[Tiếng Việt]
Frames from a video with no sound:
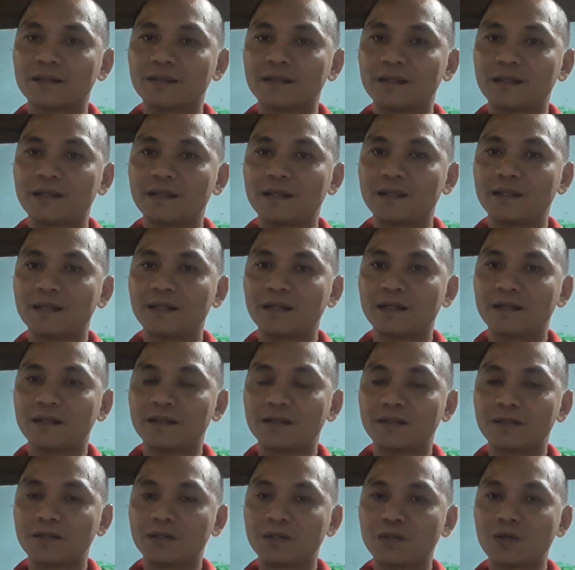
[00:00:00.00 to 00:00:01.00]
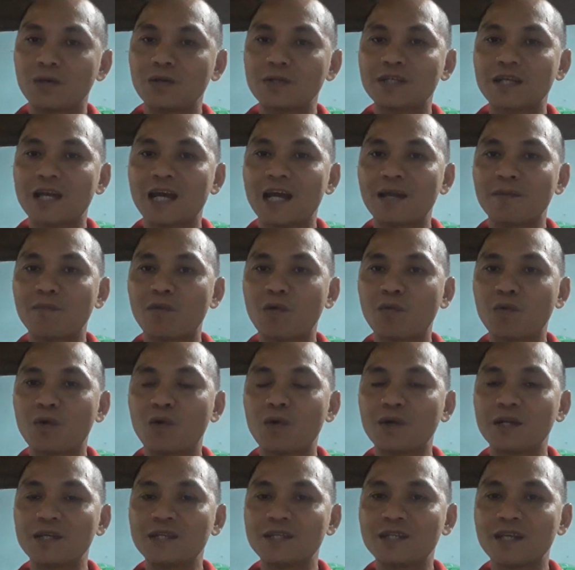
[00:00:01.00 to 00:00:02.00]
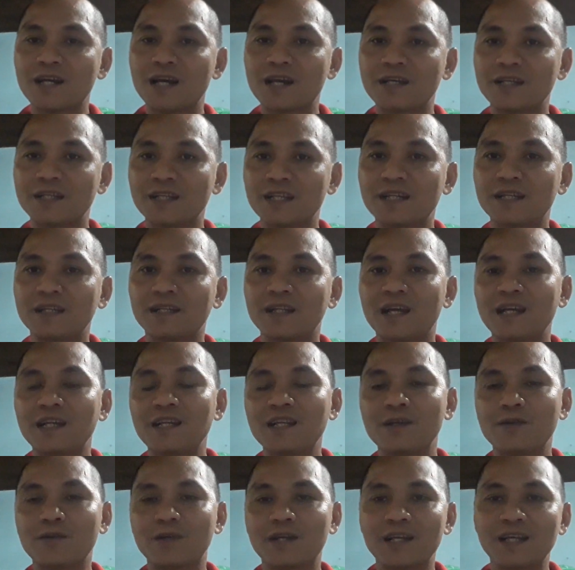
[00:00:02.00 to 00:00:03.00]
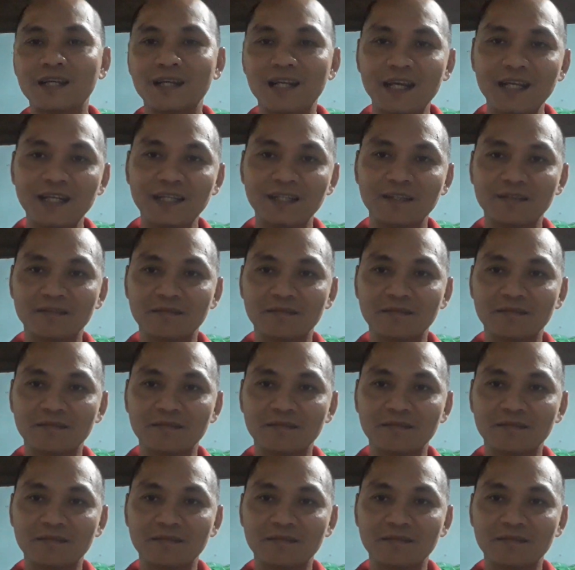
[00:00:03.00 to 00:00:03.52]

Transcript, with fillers: thì à, nó xài một con IC riêng để điều khiển led